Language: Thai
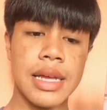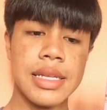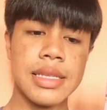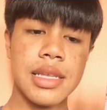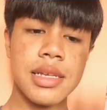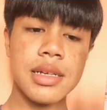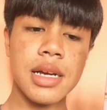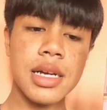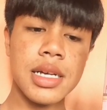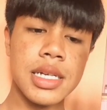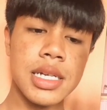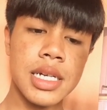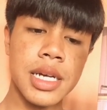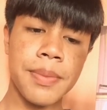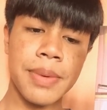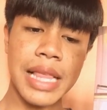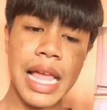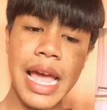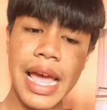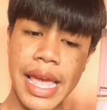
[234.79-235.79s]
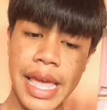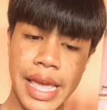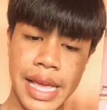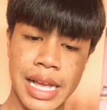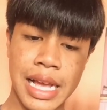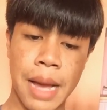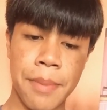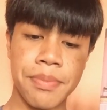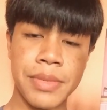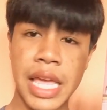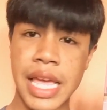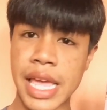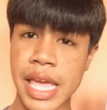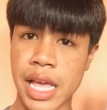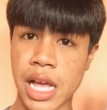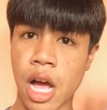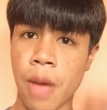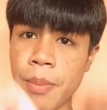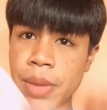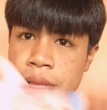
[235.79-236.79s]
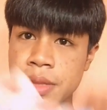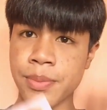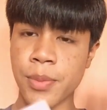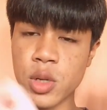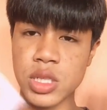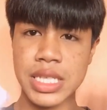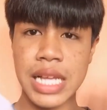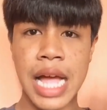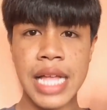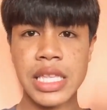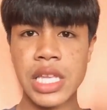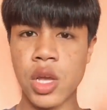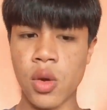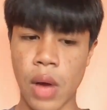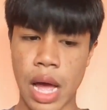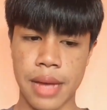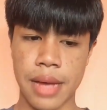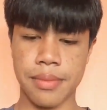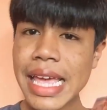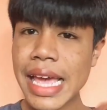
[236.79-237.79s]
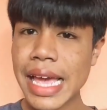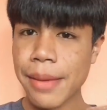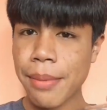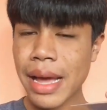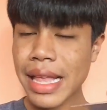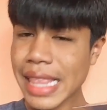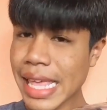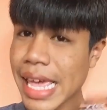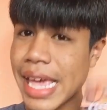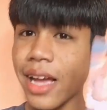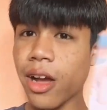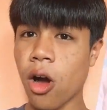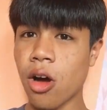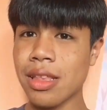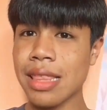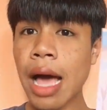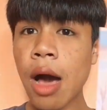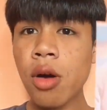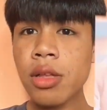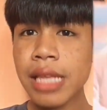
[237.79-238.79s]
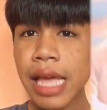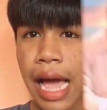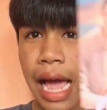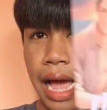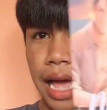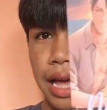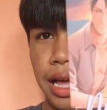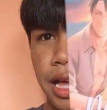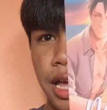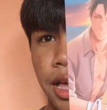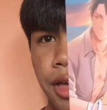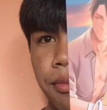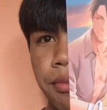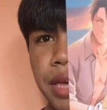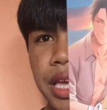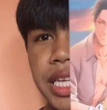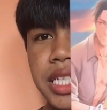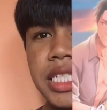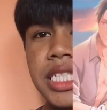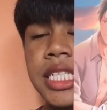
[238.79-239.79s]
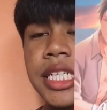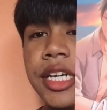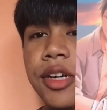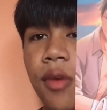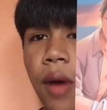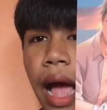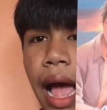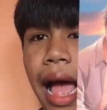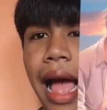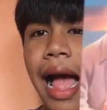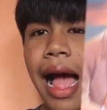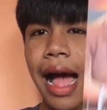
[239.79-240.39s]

นั่นก็คือพระเอกกับนายเอกเอาเป็นโปสการ์ดดีกว่า พระเอกของเราเนี่ย มีชื่อว่า